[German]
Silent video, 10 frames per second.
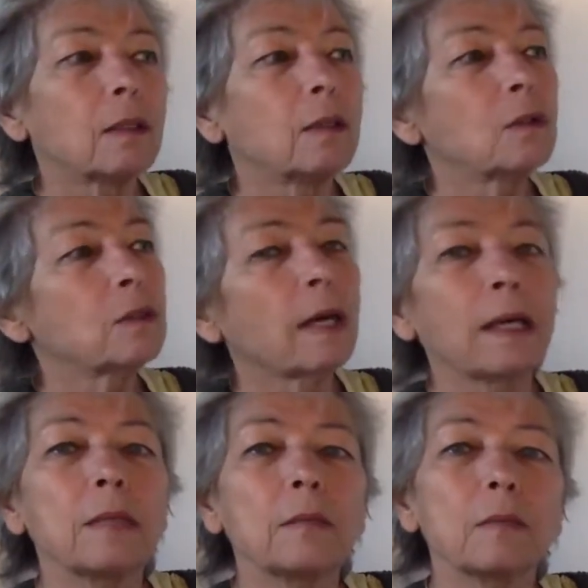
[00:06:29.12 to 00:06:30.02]
Unter
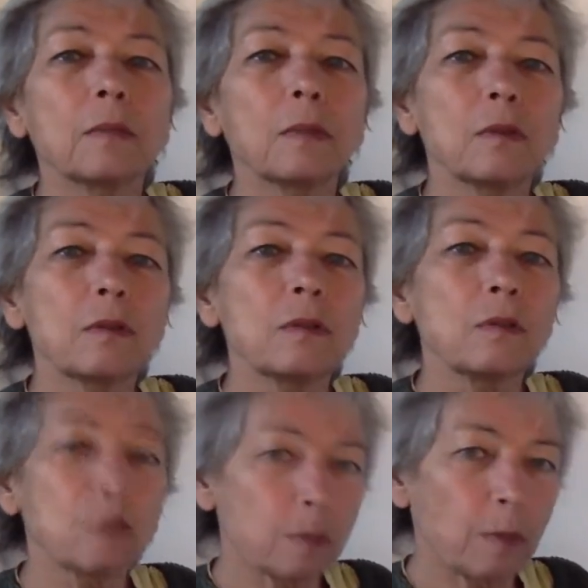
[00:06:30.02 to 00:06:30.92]
einem großen
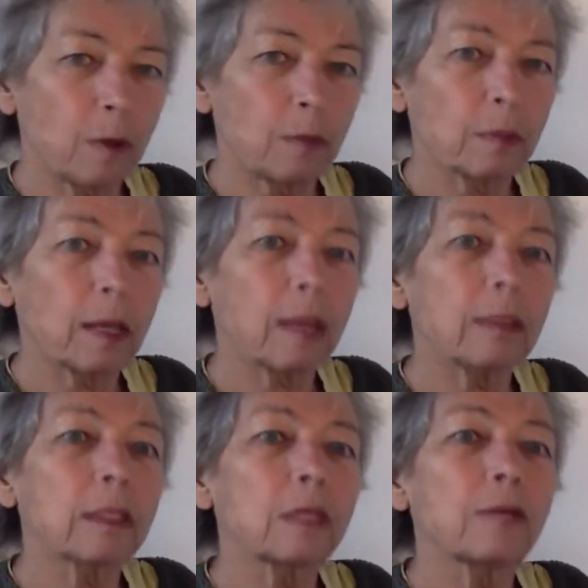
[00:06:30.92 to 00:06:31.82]
Nussbaum trat
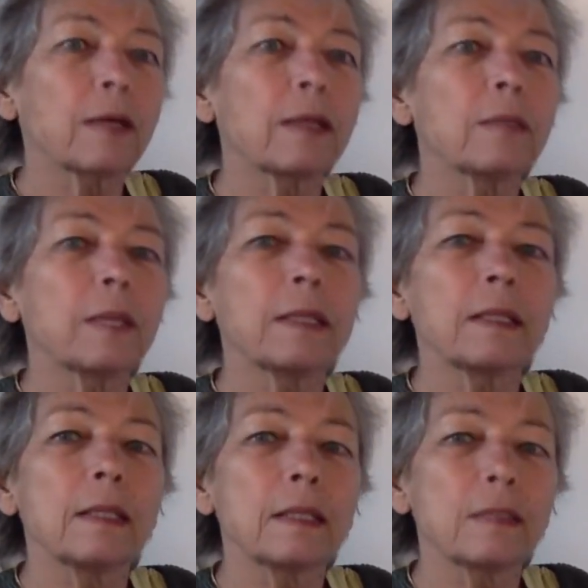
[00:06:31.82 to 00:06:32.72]
ich auf eine bei der
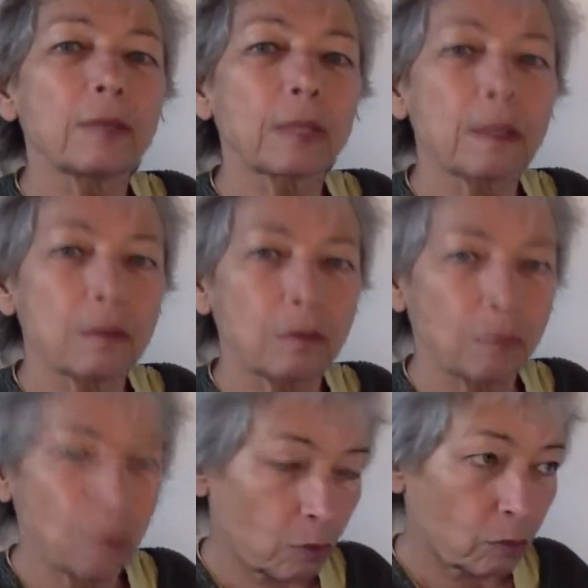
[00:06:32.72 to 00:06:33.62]
Lese vergessene
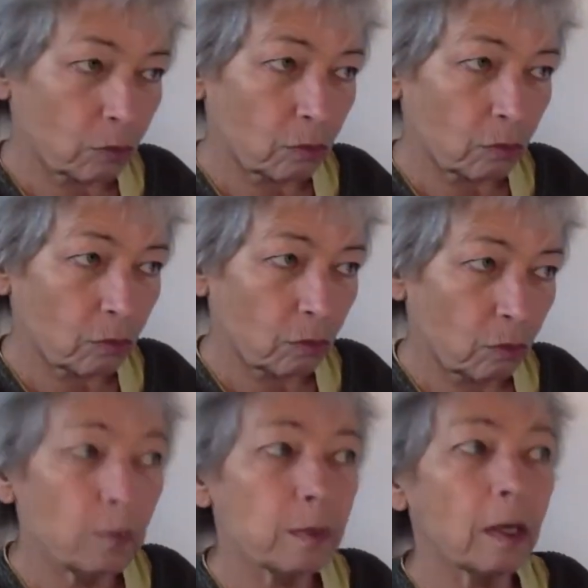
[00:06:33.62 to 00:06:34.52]
Frucht,
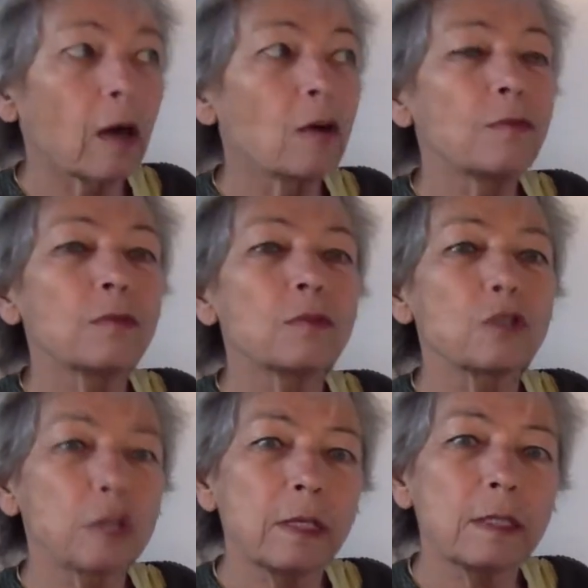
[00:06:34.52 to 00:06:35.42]
hob sie auf
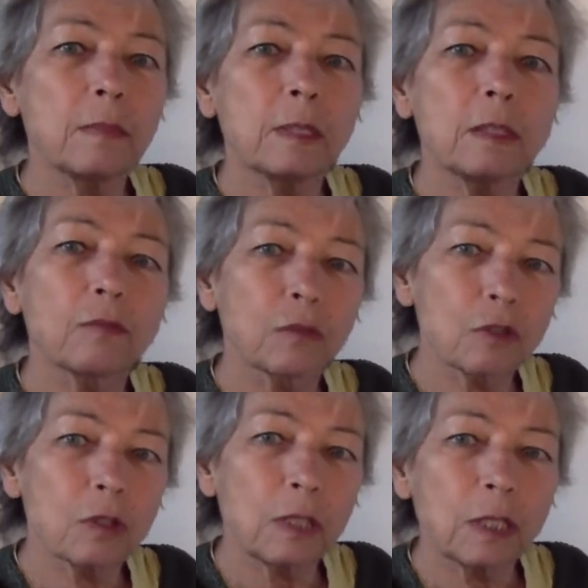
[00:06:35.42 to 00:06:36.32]
und schälte mir die
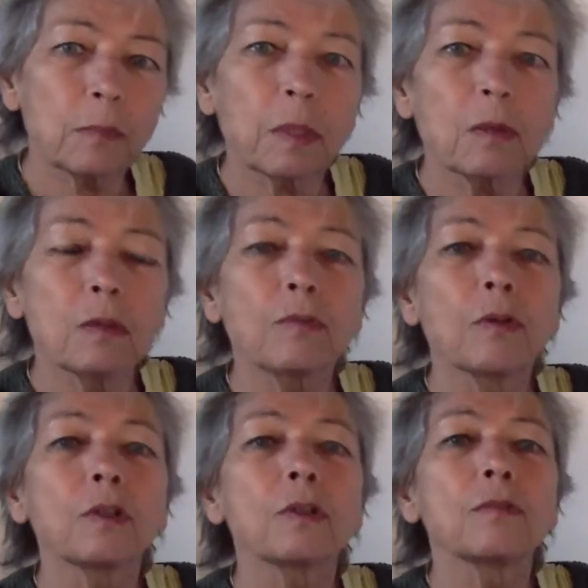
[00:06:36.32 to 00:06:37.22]
frische, lichtbraune,
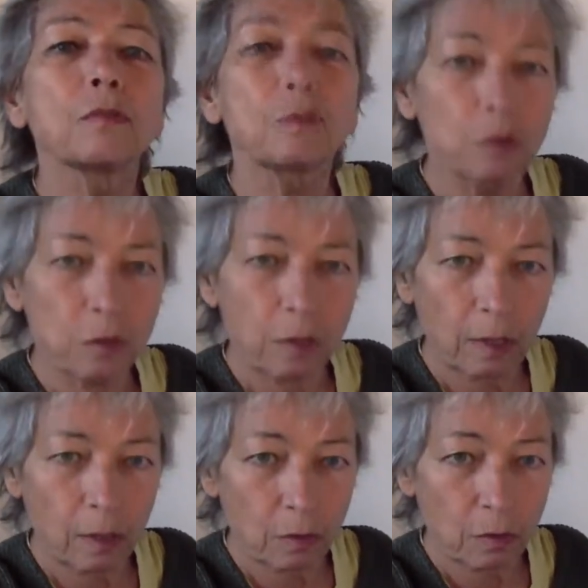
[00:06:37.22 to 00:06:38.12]
feuchte Nuss
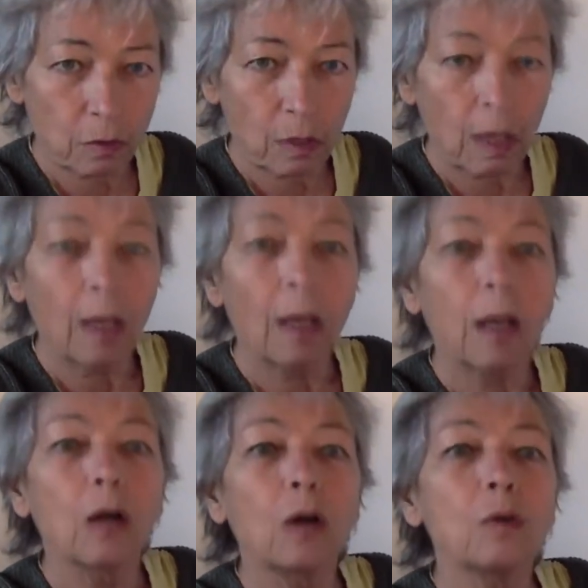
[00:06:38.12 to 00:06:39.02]
heraus.
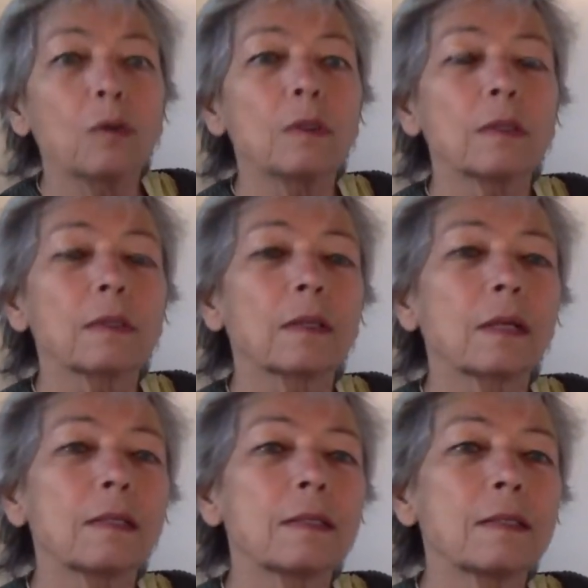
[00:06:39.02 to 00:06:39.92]
Und
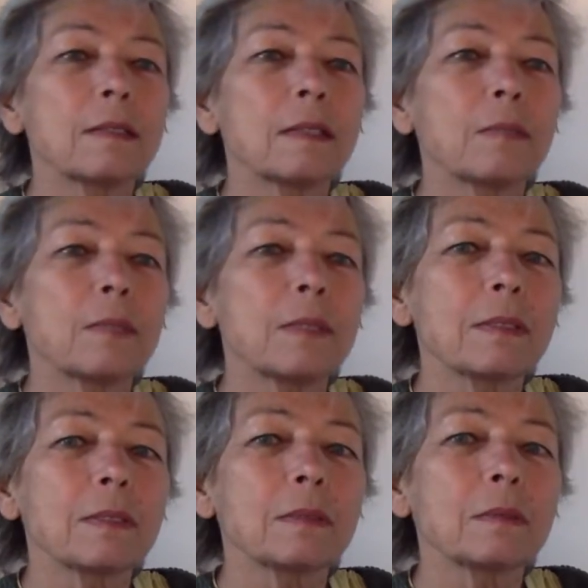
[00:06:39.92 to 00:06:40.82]
als ich sie
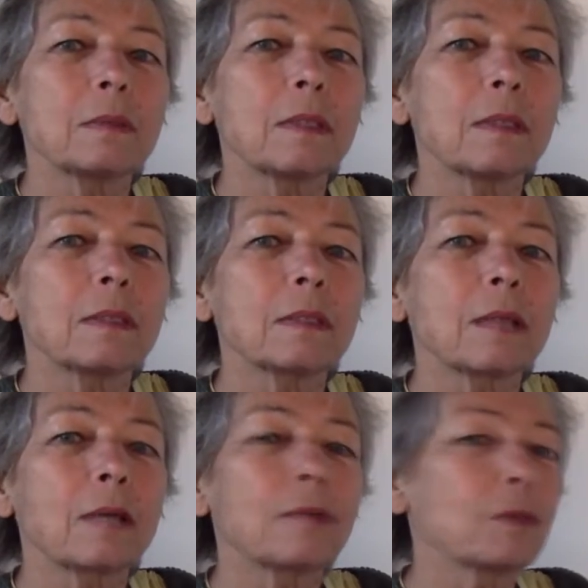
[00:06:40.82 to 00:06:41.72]
zerbiss und den
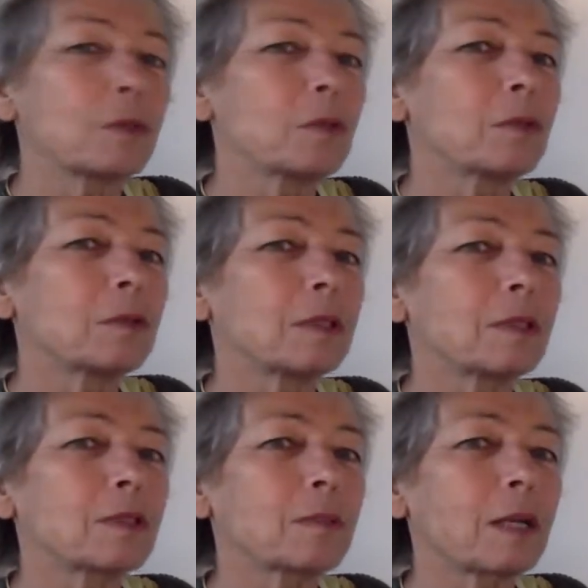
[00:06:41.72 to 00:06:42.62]
scharfen Geruch und
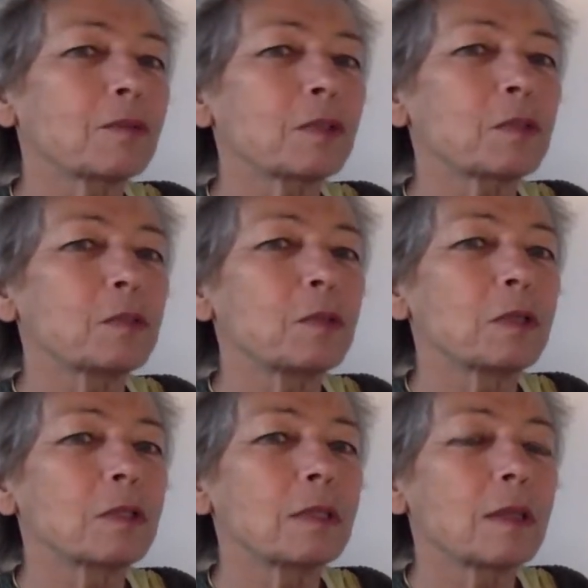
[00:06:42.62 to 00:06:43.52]
Geschmack verspürte,